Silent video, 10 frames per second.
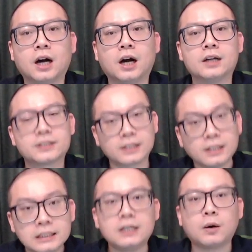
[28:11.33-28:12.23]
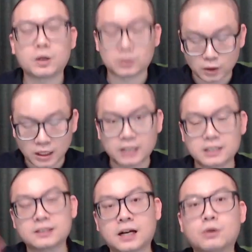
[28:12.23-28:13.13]
生意或者说它的
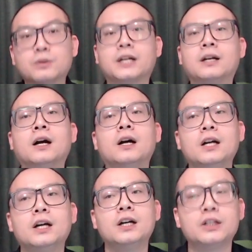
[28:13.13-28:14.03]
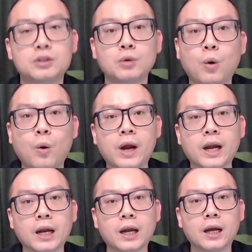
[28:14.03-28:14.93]
增长空间呢，就
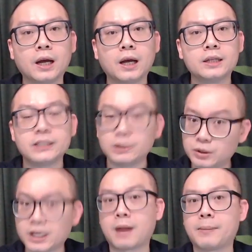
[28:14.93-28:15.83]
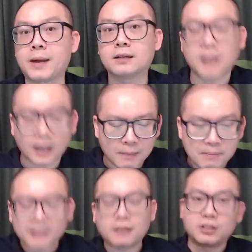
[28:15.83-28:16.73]
会继续在那边。当然，
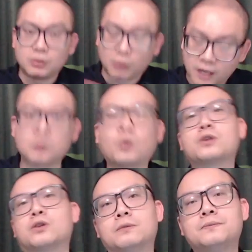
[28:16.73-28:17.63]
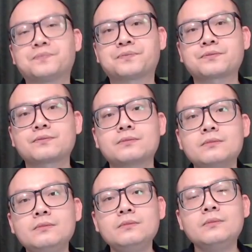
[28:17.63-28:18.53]
半导体有很多种。
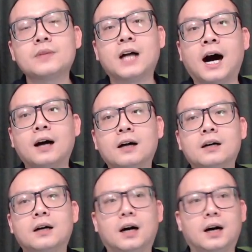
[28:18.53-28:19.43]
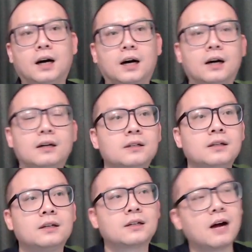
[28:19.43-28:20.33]
刚
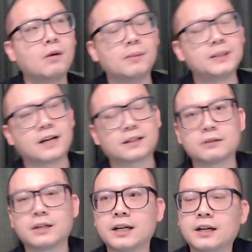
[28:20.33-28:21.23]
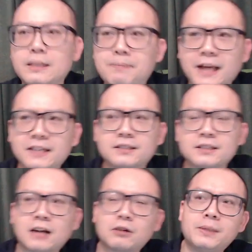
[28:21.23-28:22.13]
刚我们讲到的那个110
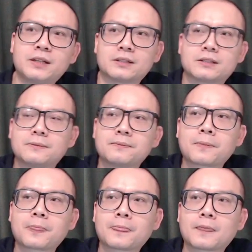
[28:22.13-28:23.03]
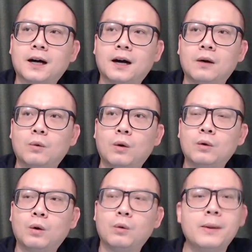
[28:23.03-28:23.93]
nanometers，
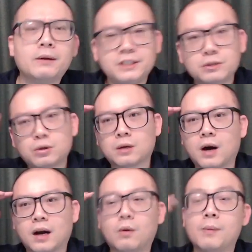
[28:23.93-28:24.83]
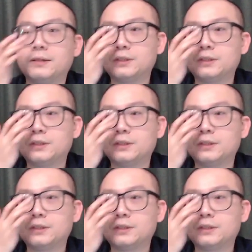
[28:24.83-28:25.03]
我没有记错的话呢，90